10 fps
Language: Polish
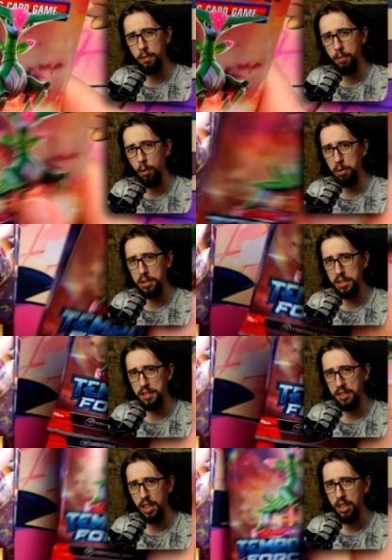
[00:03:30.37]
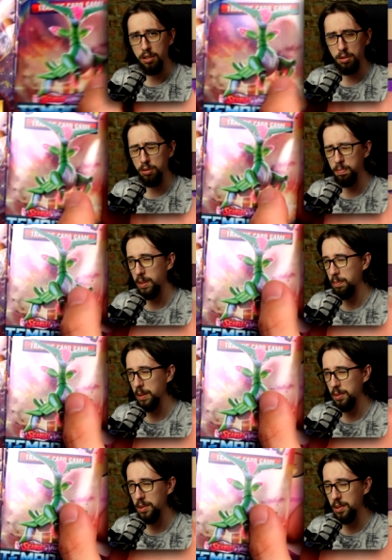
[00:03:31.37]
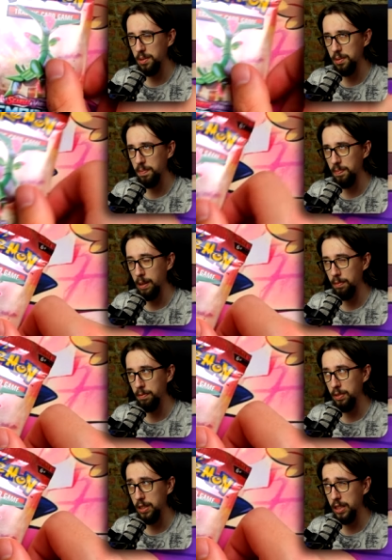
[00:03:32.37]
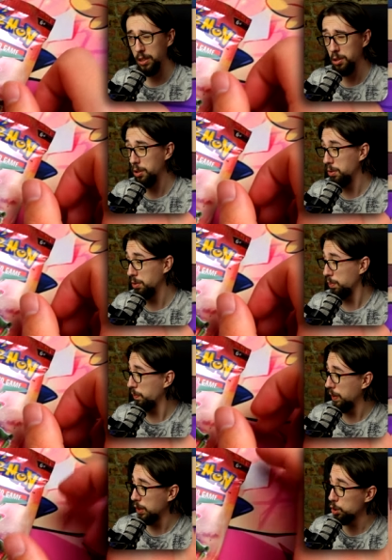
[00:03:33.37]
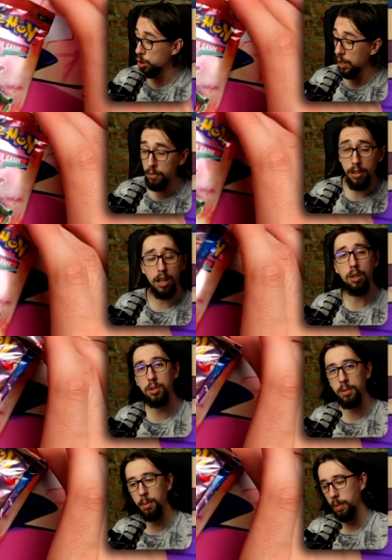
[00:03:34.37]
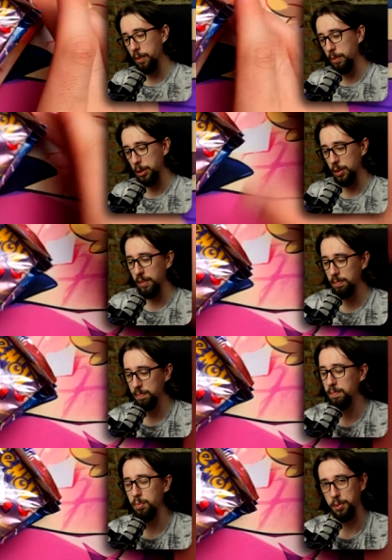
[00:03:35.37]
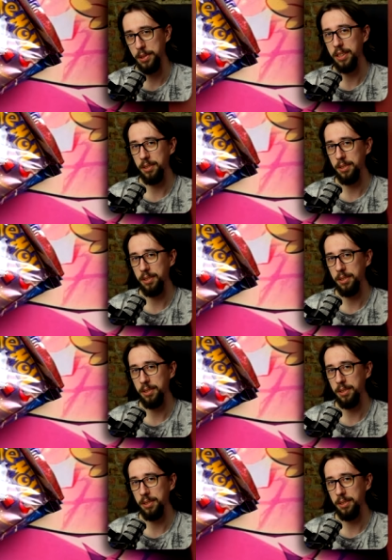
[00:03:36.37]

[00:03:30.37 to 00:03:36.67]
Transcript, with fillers: Forces, które kupiłem będąc na wyjeździe do Warszawy, ale o tym opowiem jeszcze wam później